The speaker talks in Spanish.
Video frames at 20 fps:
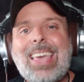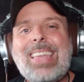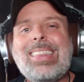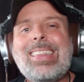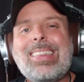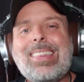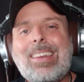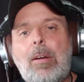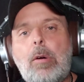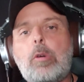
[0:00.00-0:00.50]

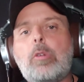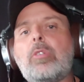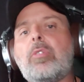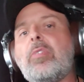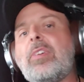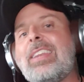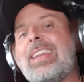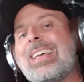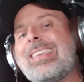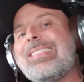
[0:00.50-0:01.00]
Este trabajo se
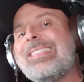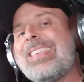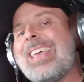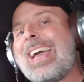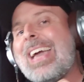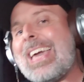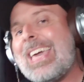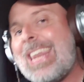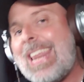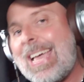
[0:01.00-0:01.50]

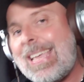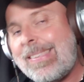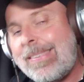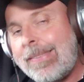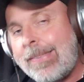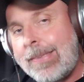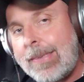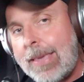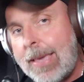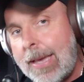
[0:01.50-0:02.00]
financia
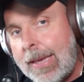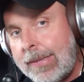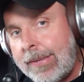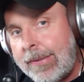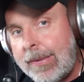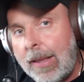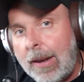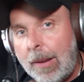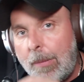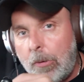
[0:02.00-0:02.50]

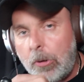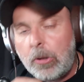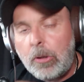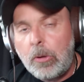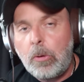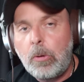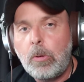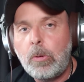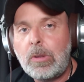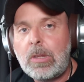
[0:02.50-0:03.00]
gracias al aporte
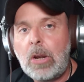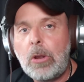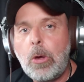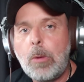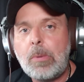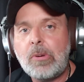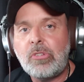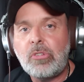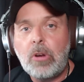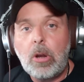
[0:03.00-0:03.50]
voluntario
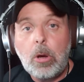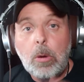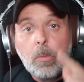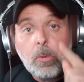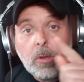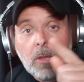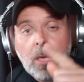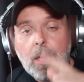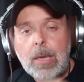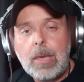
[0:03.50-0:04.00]
de personas como
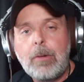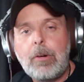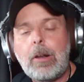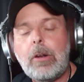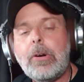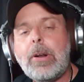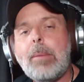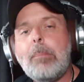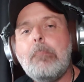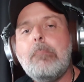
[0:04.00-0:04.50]
ustedes que
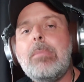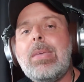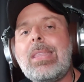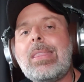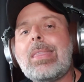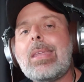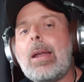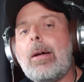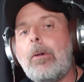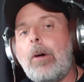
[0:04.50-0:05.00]
valoran mi
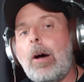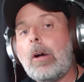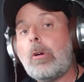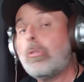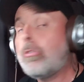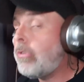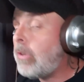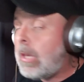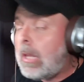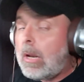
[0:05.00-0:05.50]

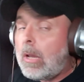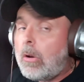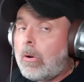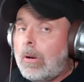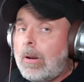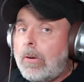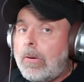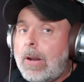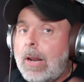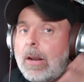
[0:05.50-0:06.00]
trabajo. Si quieren
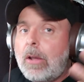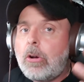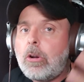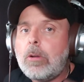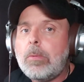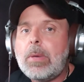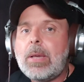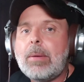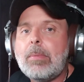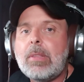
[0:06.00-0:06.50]
colaborar
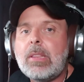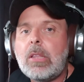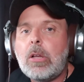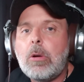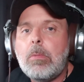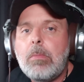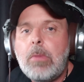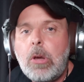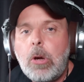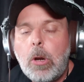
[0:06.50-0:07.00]
económicamente
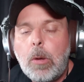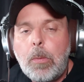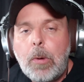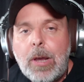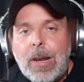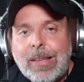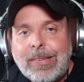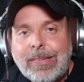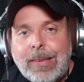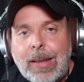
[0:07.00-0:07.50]
conmigo, lo
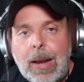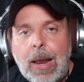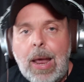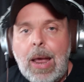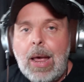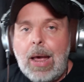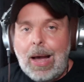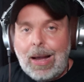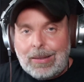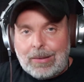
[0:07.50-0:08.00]
pueden hacer
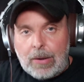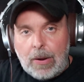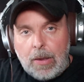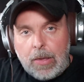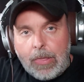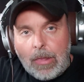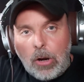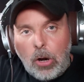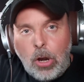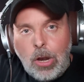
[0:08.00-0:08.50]
a
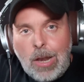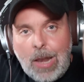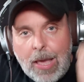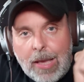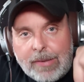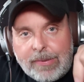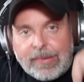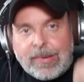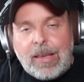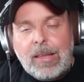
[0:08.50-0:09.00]
través de los
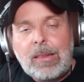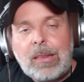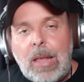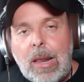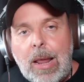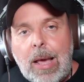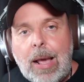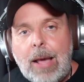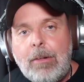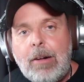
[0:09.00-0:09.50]
links que
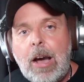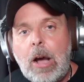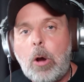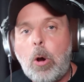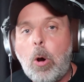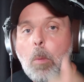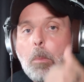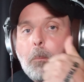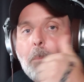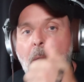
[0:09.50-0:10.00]
están acá
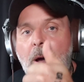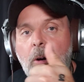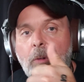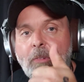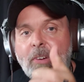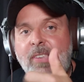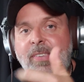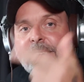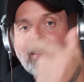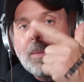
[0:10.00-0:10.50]
abajo. Pago
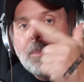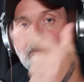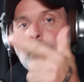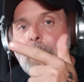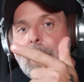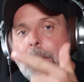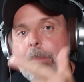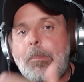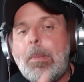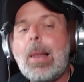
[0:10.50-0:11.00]
fácil,
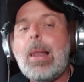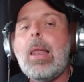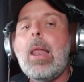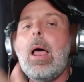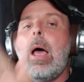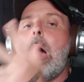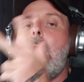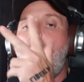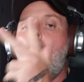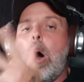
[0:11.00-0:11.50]
PayPal
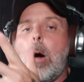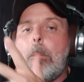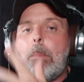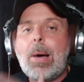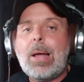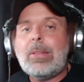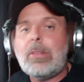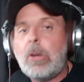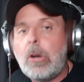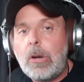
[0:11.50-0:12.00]
o
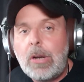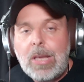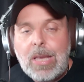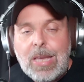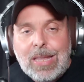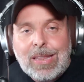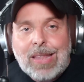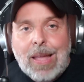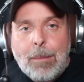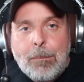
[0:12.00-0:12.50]
Patreon.
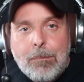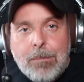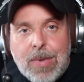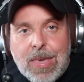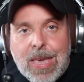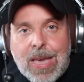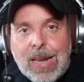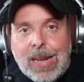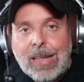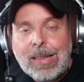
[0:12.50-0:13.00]
Y
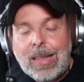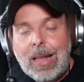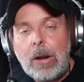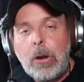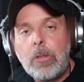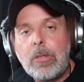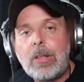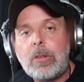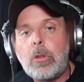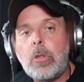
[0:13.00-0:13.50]
también están
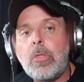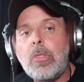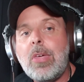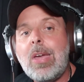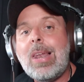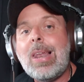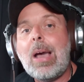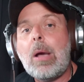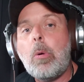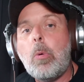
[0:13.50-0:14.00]
los datos
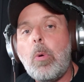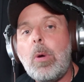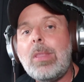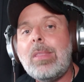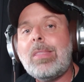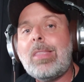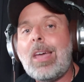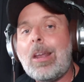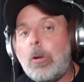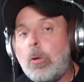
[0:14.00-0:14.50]
de la
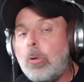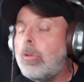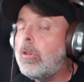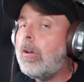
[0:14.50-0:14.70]
cuenta Ruth.